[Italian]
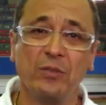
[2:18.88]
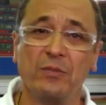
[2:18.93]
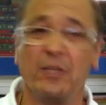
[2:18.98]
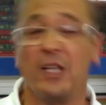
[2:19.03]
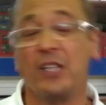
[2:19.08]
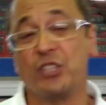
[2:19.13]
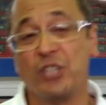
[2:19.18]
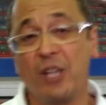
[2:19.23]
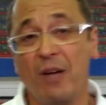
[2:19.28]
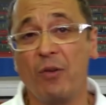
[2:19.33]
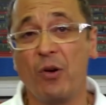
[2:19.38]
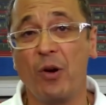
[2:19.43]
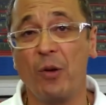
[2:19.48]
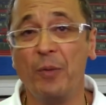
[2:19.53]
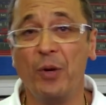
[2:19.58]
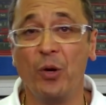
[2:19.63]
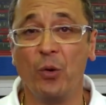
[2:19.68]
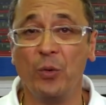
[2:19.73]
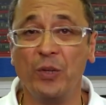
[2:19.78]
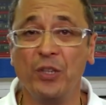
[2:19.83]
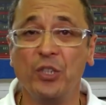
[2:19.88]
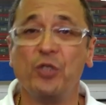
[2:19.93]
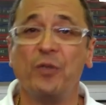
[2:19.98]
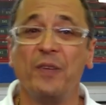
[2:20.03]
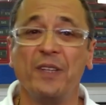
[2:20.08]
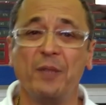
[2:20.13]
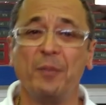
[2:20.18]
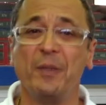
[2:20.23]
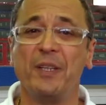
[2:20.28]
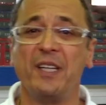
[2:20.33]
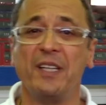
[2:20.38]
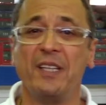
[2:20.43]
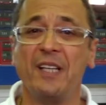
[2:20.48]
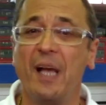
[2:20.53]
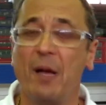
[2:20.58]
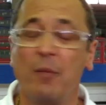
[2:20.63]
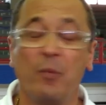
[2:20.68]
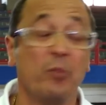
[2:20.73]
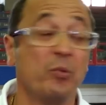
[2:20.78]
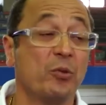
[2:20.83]
lasciavano almeno 15-20 metri di
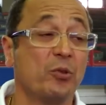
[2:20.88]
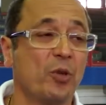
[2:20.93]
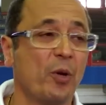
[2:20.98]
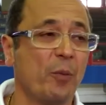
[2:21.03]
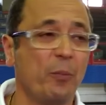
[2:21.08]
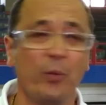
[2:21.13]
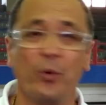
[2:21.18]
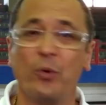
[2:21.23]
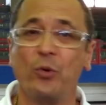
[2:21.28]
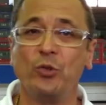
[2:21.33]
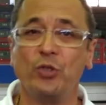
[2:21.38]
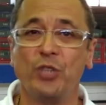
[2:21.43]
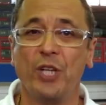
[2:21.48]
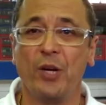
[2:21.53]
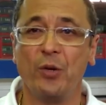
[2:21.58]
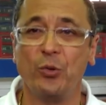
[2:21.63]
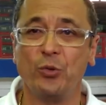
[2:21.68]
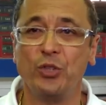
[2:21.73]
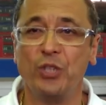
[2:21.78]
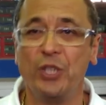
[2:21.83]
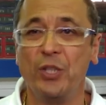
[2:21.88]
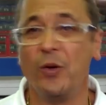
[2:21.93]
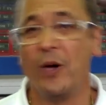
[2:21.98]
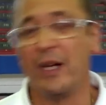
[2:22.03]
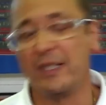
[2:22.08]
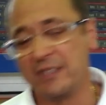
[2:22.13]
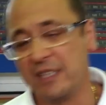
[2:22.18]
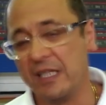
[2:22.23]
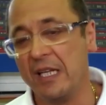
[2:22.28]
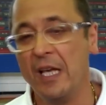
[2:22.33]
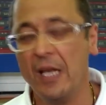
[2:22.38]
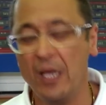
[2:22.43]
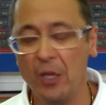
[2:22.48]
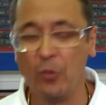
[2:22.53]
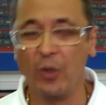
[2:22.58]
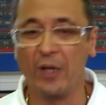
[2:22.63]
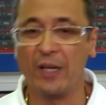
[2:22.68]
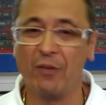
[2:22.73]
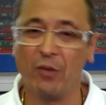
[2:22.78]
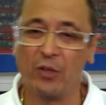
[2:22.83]
campo, purtroppo non c'è riuscito, anzi
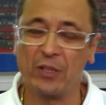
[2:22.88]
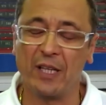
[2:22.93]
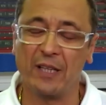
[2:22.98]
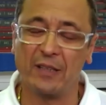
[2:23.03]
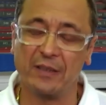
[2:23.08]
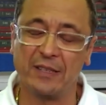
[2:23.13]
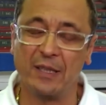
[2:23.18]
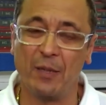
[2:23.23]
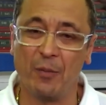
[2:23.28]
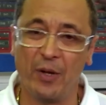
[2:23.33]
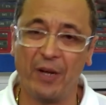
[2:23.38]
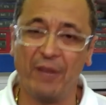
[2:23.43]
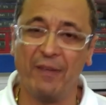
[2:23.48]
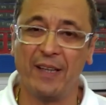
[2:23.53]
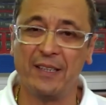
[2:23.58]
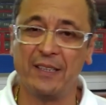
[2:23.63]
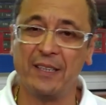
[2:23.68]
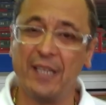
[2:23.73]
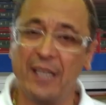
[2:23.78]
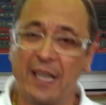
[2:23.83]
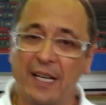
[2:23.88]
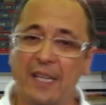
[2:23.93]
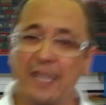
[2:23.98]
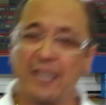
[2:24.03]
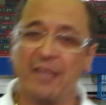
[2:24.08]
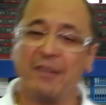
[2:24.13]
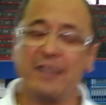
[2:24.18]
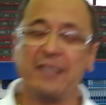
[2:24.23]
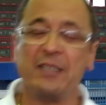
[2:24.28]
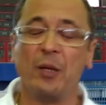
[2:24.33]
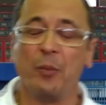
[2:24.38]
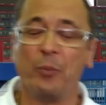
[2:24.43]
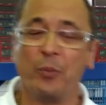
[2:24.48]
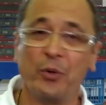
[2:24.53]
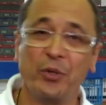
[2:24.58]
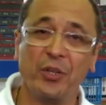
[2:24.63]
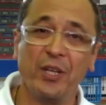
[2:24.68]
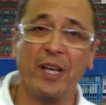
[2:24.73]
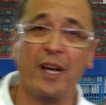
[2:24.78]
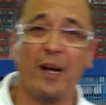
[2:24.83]
qualche volta siamo arrivati anche davanti al
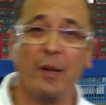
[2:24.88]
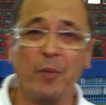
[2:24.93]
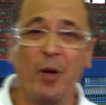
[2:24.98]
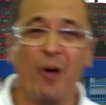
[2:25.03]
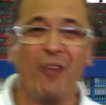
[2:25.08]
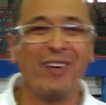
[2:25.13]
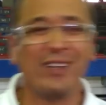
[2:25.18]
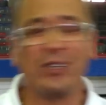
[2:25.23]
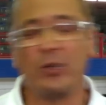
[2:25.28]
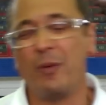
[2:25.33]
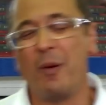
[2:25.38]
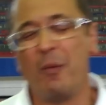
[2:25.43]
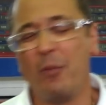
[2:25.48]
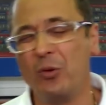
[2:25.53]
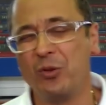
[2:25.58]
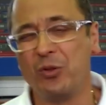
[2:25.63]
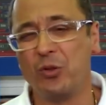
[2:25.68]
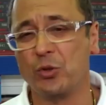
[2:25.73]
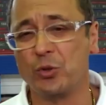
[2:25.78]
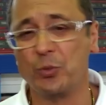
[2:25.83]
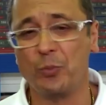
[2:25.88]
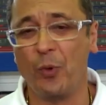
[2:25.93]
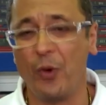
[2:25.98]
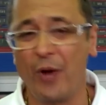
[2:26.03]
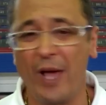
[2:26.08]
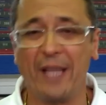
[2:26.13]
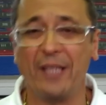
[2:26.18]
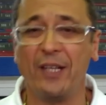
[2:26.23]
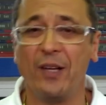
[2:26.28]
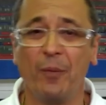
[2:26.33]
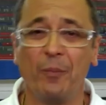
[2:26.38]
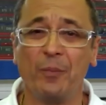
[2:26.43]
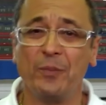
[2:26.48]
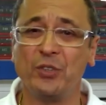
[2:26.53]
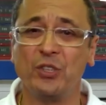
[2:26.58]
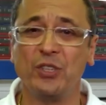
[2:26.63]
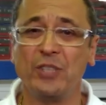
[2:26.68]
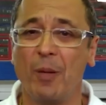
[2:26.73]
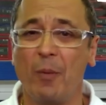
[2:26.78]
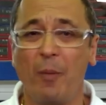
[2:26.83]
portiere, l'abbiamo fatto ma molto sporadico,
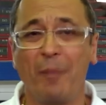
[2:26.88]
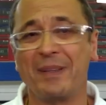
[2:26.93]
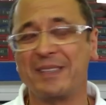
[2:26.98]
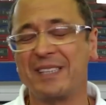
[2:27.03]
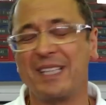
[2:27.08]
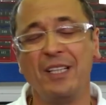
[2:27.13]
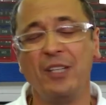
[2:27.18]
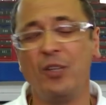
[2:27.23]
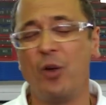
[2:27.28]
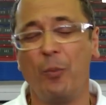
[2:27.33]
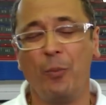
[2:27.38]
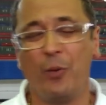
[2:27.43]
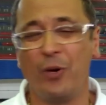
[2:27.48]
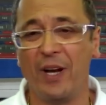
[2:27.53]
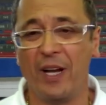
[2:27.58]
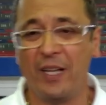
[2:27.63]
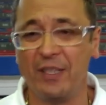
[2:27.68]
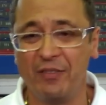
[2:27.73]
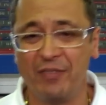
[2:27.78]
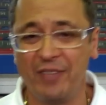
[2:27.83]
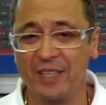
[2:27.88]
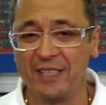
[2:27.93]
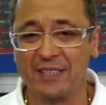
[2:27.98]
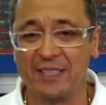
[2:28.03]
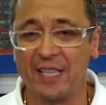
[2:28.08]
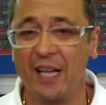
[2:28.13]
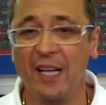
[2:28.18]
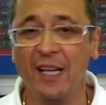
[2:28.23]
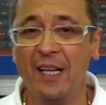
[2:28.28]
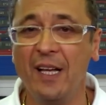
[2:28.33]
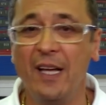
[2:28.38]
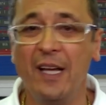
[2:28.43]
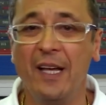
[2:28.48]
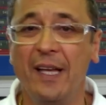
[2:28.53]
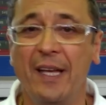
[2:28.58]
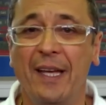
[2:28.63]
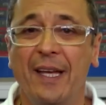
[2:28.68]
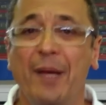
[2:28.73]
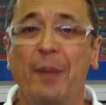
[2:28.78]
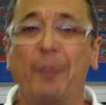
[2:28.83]
ci siamo abbassati troppo nella difesa
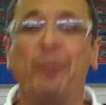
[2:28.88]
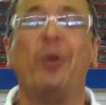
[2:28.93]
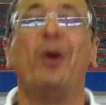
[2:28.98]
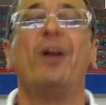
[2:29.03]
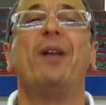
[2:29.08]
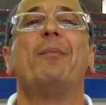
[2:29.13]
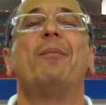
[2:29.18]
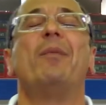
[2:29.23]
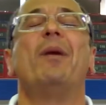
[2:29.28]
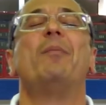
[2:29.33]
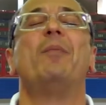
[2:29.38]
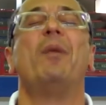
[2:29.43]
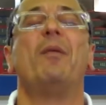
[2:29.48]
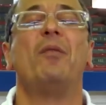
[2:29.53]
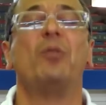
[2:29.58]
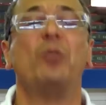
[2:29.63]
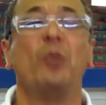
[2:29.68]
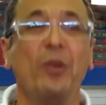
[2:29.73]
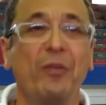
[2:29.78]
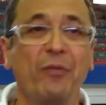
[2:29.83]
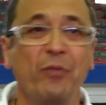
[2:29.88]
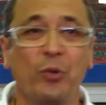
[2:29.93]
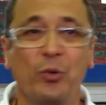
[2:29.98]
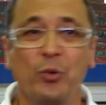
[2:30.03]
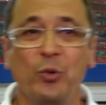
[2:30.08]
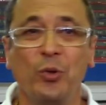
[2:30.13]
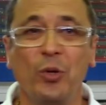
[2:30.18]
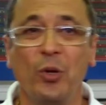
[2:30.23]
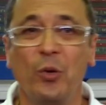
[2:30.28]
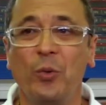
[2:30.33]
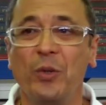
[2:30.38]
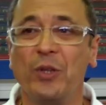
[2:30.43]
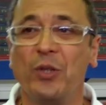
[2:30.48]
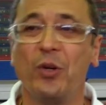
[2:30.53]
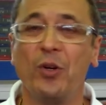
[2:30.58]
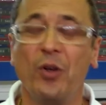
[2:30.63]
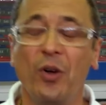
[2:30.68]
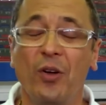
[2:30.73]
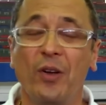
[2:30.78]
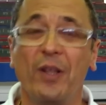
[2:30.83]
e poi abbiamo avuto l'infortunio del
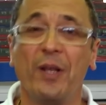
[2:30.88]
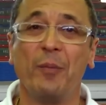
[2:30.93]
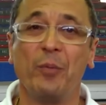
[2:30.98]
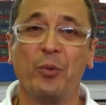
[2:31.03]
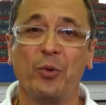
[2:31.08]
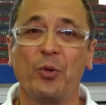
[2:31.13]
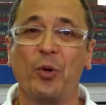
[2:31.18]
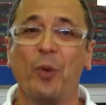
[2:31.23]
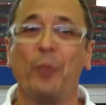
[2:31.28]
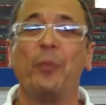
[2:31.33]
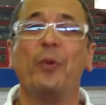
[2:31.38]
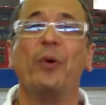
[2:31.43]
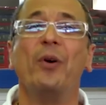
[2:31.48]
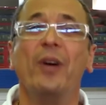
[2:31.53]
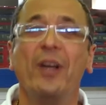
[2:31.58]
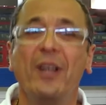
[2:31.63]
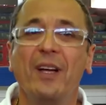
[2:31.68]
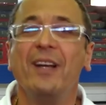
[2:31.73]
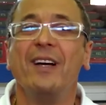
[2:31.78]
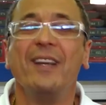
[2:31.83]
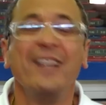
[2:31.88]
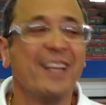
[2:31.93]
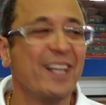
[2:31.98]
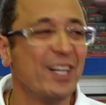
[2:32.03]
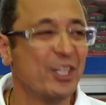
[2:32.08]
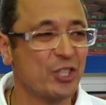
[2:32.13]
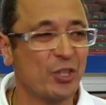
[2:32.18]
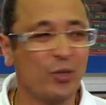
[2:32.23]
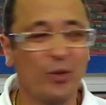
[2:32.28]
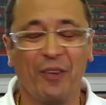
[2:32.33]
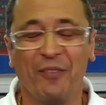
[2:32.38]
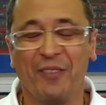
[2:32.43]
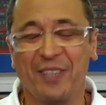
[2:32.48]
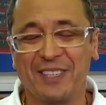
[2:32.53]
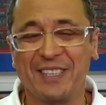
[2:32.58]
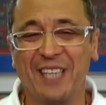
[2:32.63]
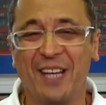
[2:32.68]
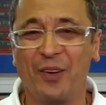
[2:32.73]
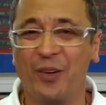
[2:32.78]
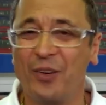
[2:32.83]
quinto gol che purtroppo il calciatore
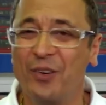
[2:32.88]
avversario,